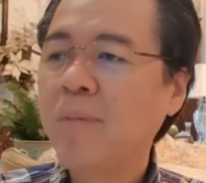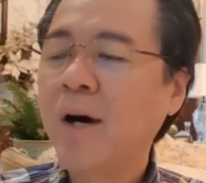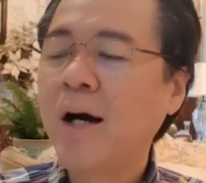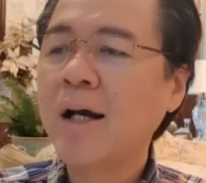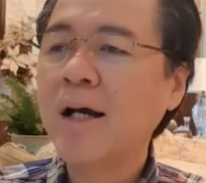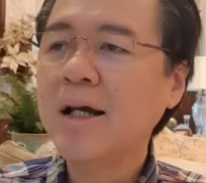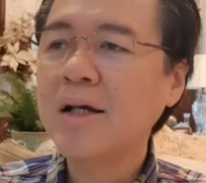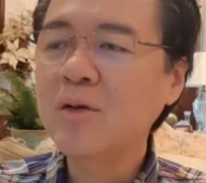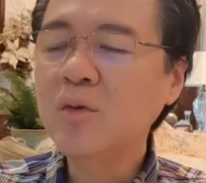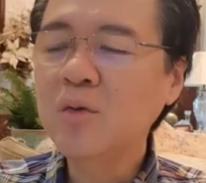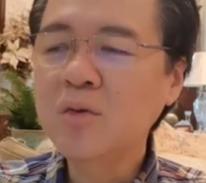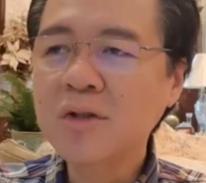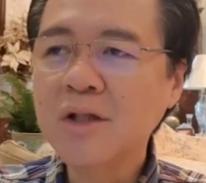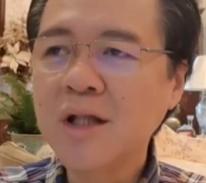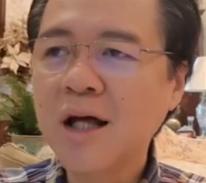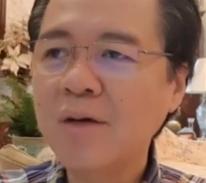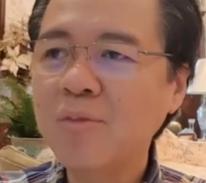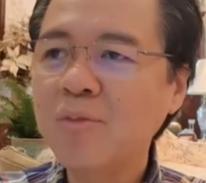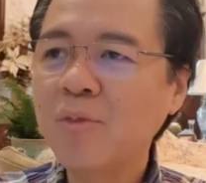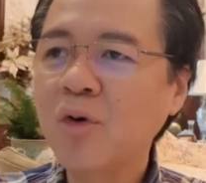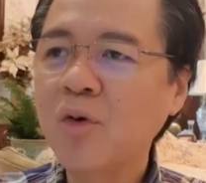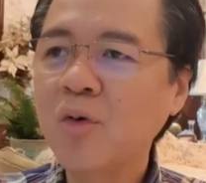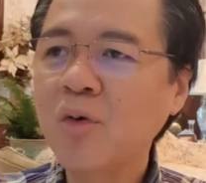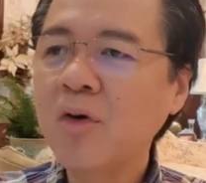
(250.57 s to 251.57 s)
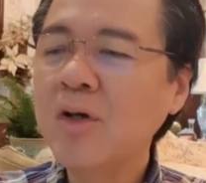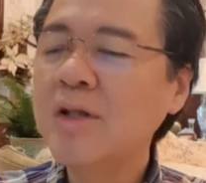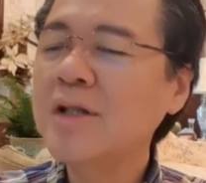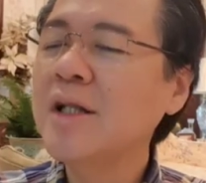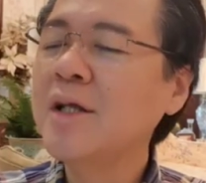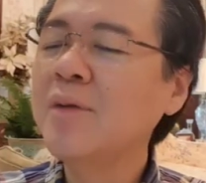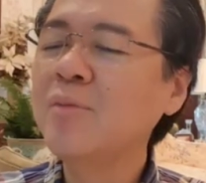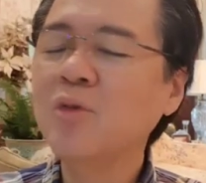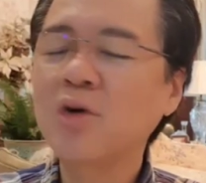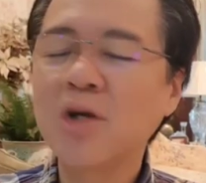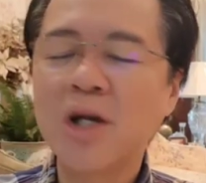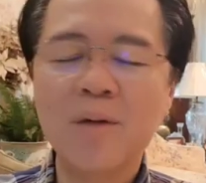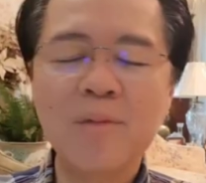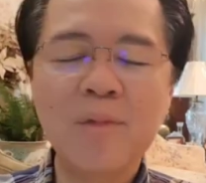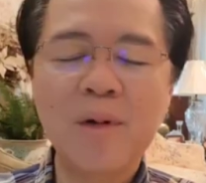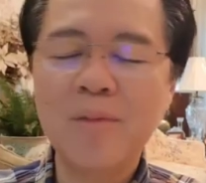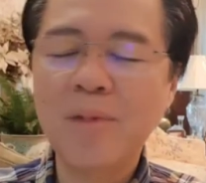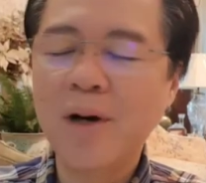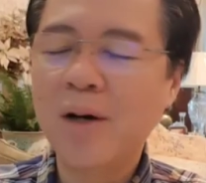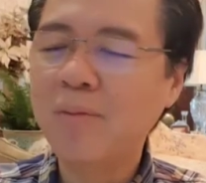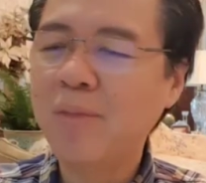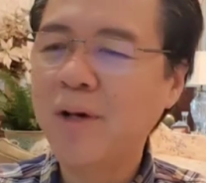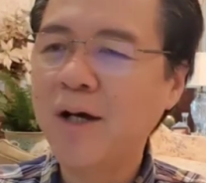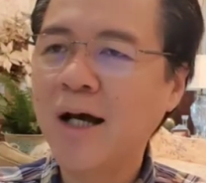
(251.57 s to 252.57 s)
Pag inutang mo, hindi mo na
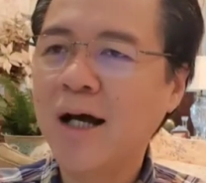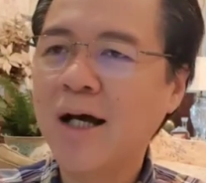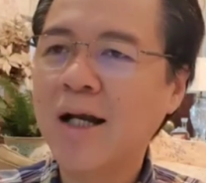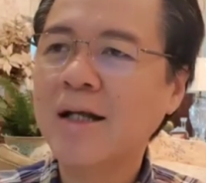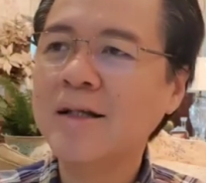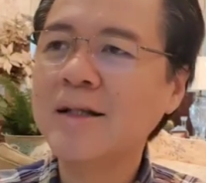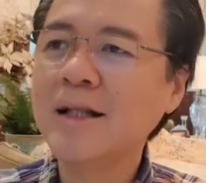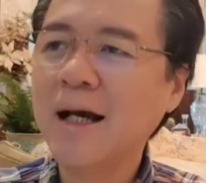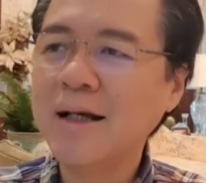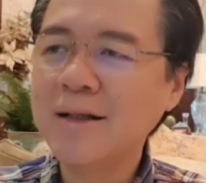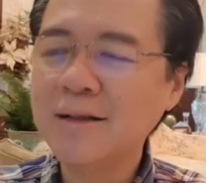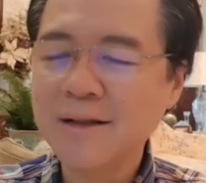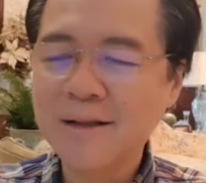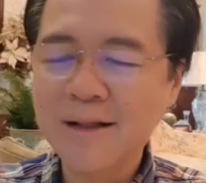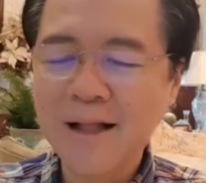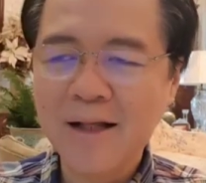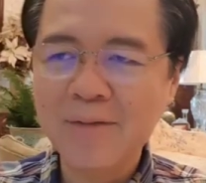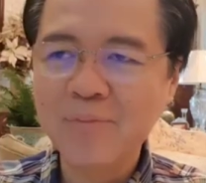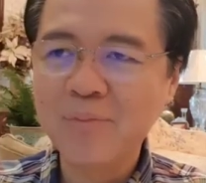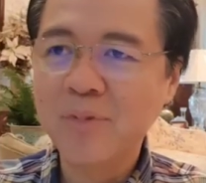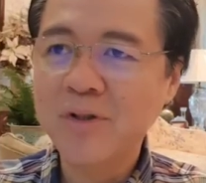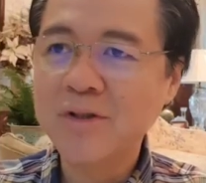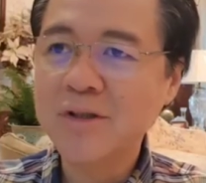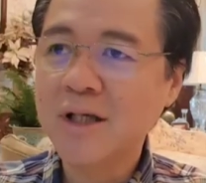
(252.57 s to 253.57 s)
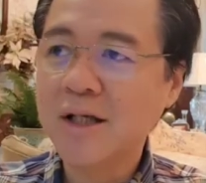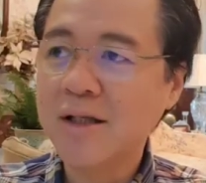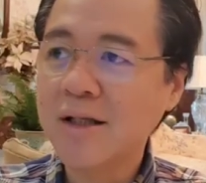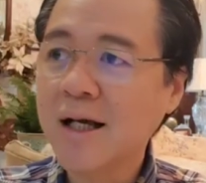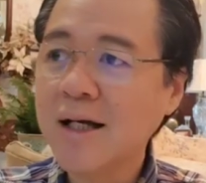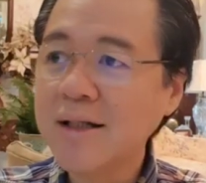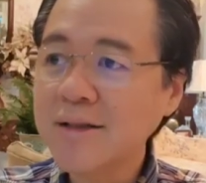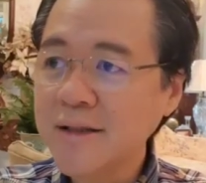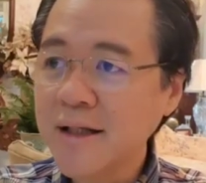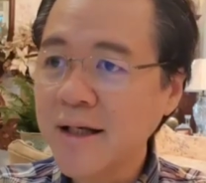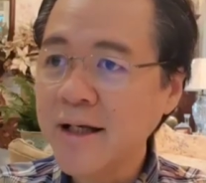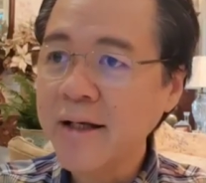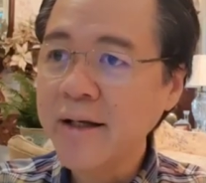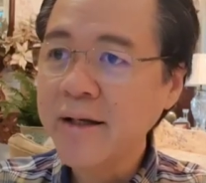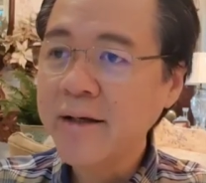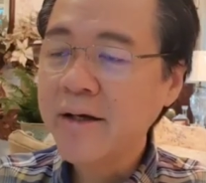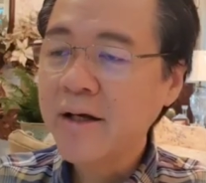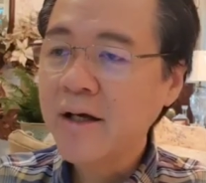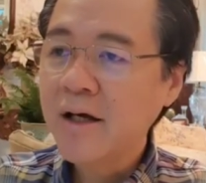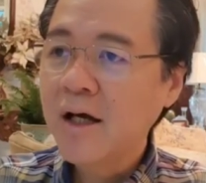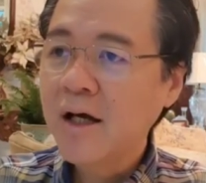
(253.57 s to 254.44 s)
mababayaran 99% kasi